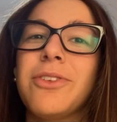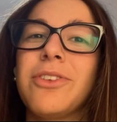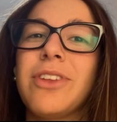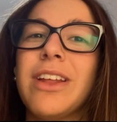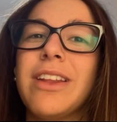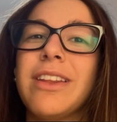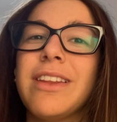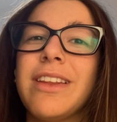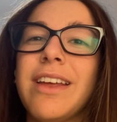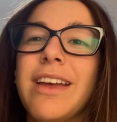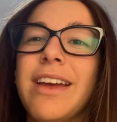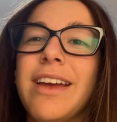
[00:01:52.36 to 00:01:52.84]

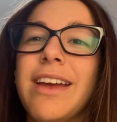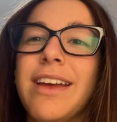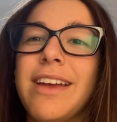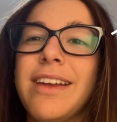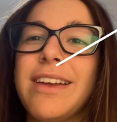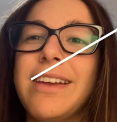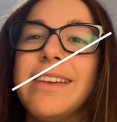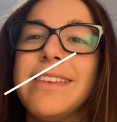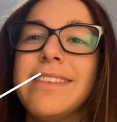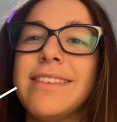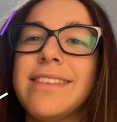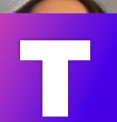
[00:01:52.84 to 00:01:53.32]

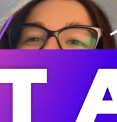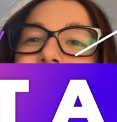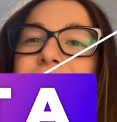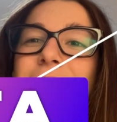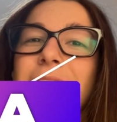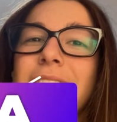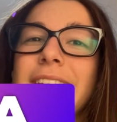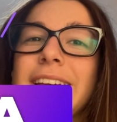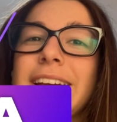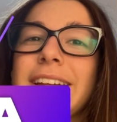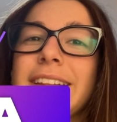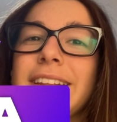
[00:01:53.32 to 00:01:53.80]
nonostante il
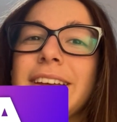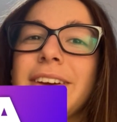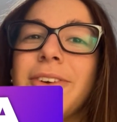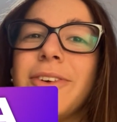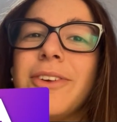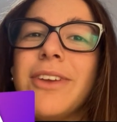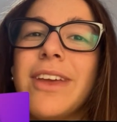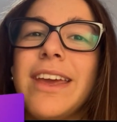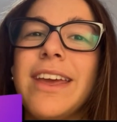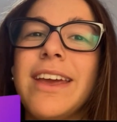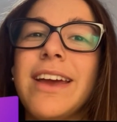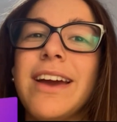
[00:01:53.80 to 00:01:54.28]
salto di
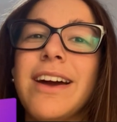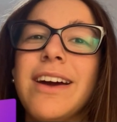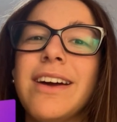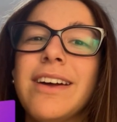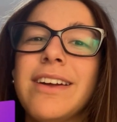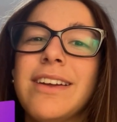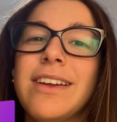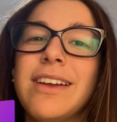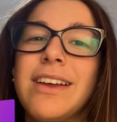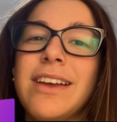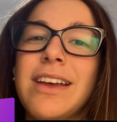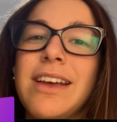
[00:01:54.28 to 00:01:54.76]

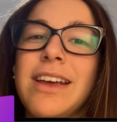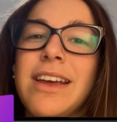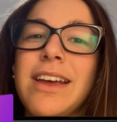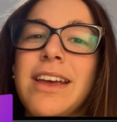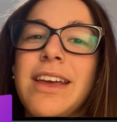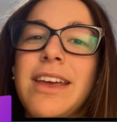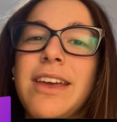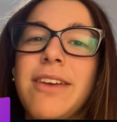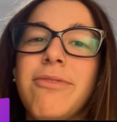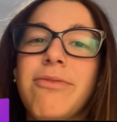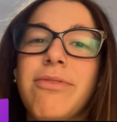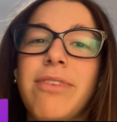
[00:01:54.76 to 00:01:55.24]
categoria
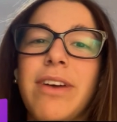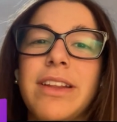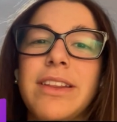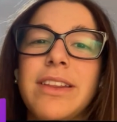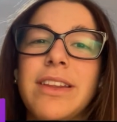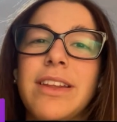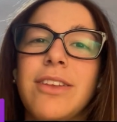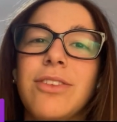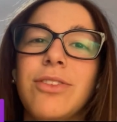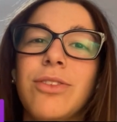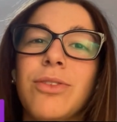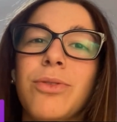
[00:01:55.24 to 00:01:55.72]

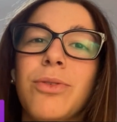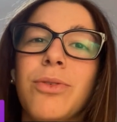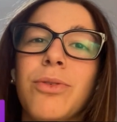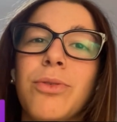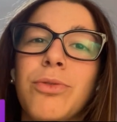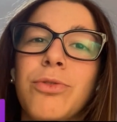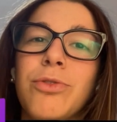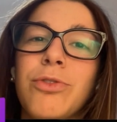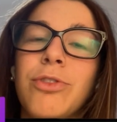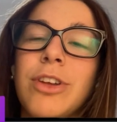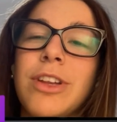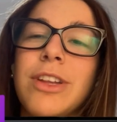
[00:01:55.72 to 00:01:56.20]
Infatti
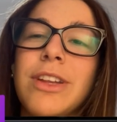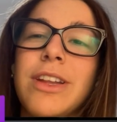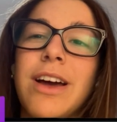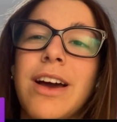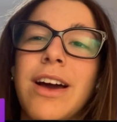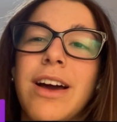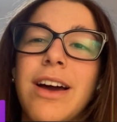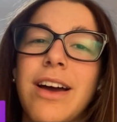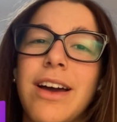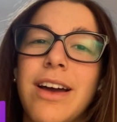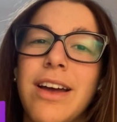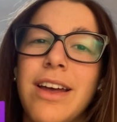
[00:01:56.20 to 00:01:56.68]
sono
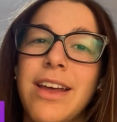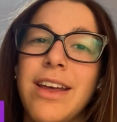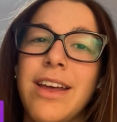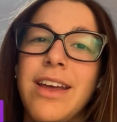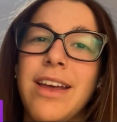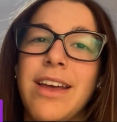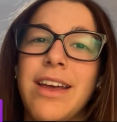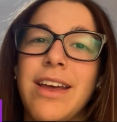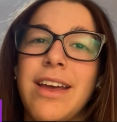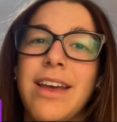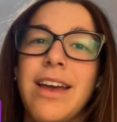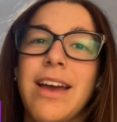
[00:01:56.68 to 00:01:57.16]
riuscita
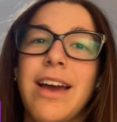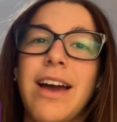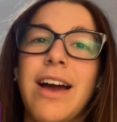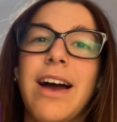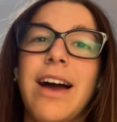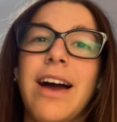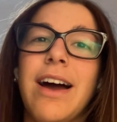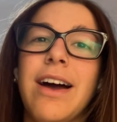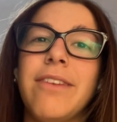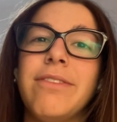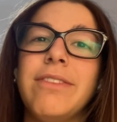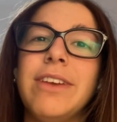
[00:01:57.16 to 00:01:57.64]

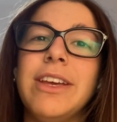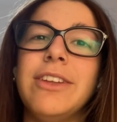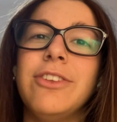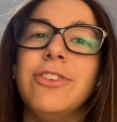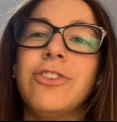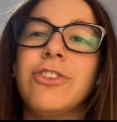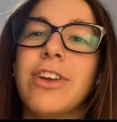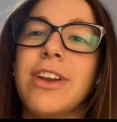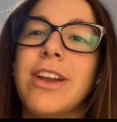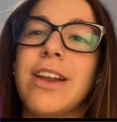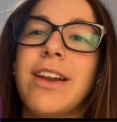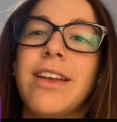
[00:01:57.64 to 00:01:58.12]
a
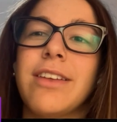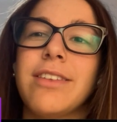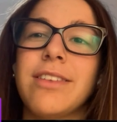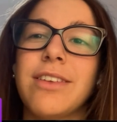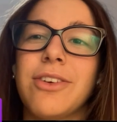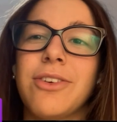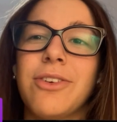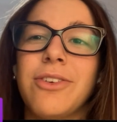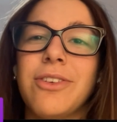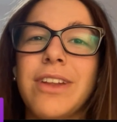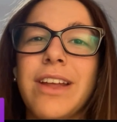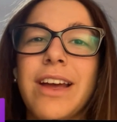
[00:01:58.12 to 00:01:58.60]
vincere la
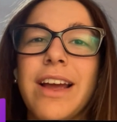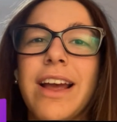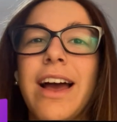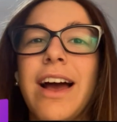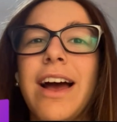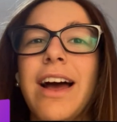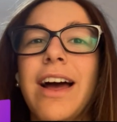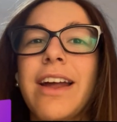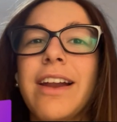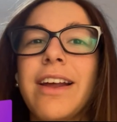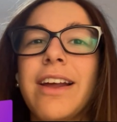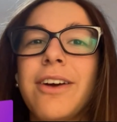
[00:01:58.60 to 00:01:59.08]
seconda
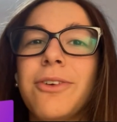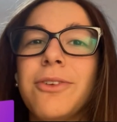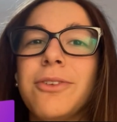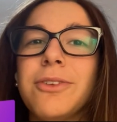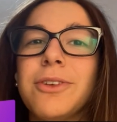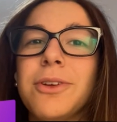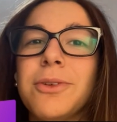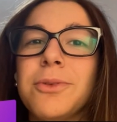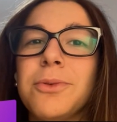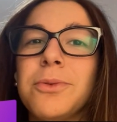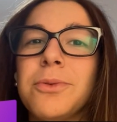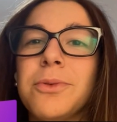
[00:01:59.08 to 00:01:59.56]
gara,
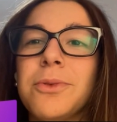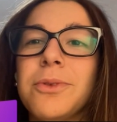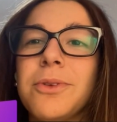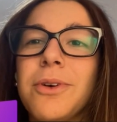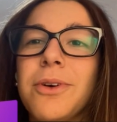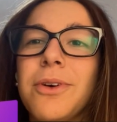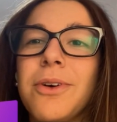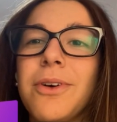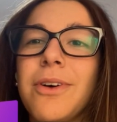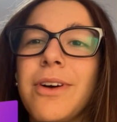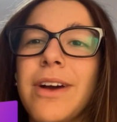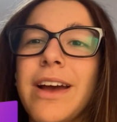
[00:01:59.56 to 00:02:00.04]

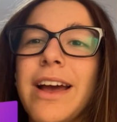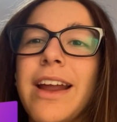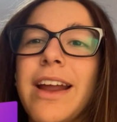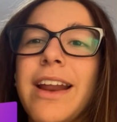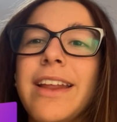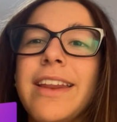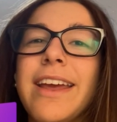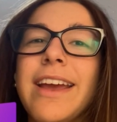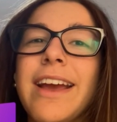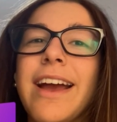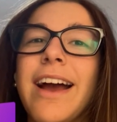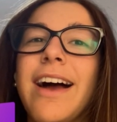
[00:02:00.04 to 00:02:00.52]
oltretutto
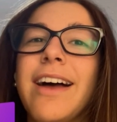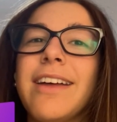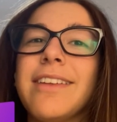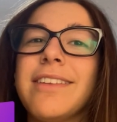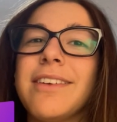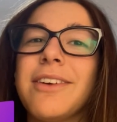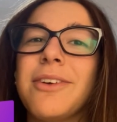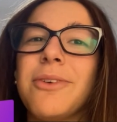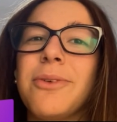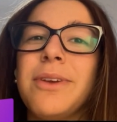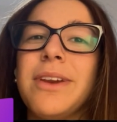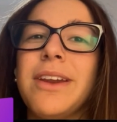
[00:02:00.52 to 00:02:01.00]
gara di
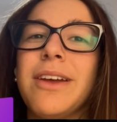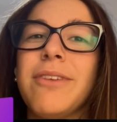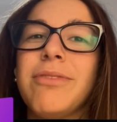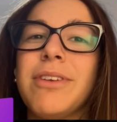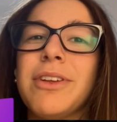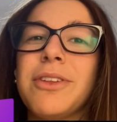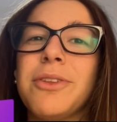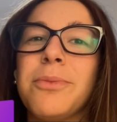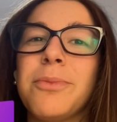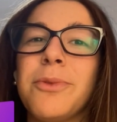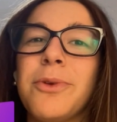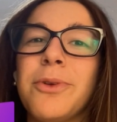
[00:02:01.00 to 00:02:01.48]
casa, quindi ha
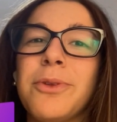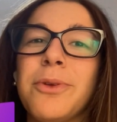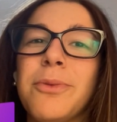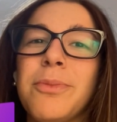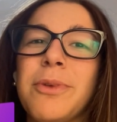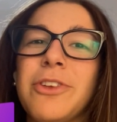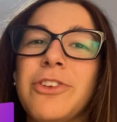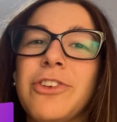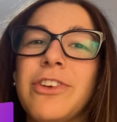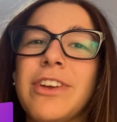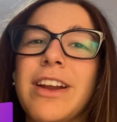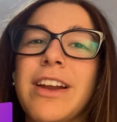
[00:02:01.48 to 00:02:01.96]
fatto
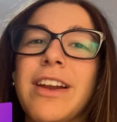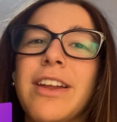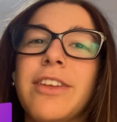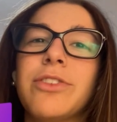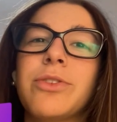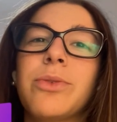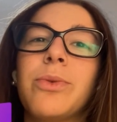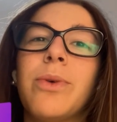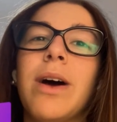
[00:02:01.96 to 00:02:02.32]
molto piacere alla